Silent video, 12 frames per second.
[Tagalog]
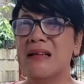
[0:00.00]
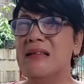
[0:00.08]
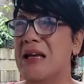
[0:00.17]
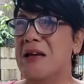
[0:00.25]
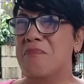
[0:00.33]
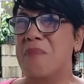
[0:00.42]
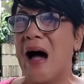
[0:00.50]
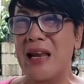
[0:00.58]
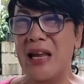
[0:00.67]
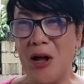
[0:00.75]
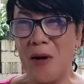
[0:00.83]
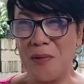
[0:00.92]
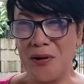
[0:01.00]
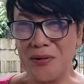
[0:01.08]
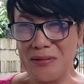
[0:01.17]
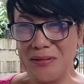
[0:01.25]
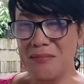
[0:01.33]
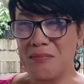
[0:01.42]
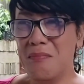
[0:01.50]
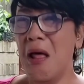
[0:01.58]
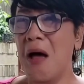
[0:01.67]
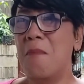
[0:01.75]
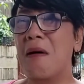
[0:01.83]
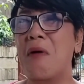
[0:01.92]
Di bali na po,
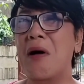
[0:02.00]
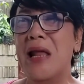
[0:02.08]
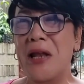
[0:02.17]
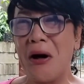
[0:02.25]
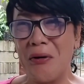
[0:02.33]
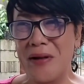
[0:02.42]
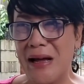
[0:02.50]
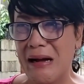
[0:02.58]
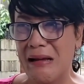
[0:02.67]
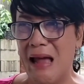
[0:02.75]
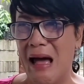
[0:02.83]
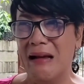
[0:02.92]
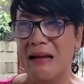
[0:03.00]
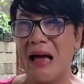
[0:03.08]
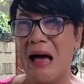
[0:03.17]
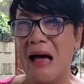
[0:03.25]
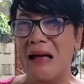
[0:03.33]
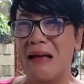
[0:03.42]
mawalan ako ng alaga.